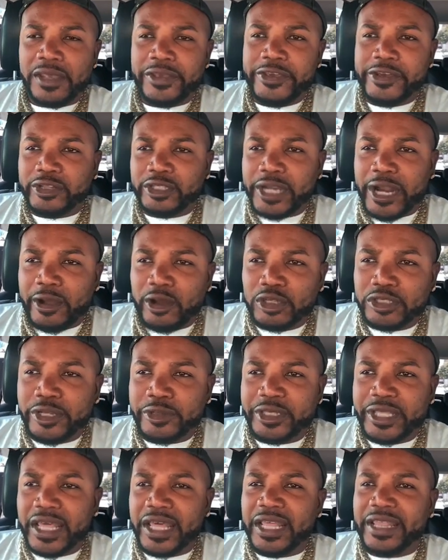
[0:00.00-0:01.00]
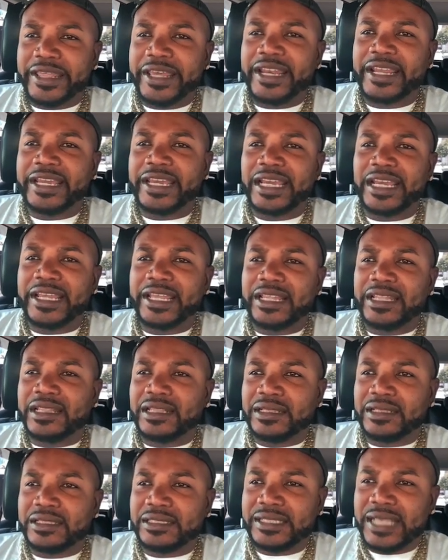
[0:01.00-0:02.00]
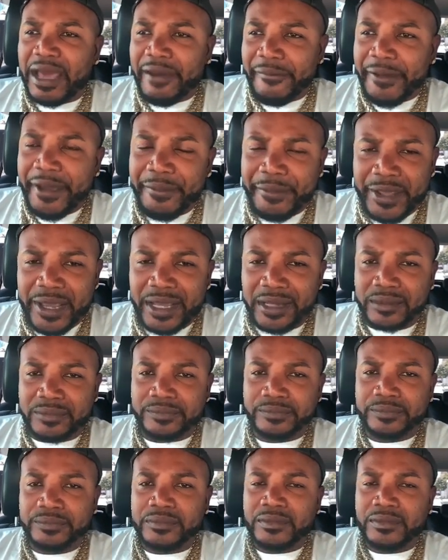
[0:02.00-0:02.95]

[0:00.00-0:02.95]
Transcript: Y otra cosa, ustedes tienen que saber bien.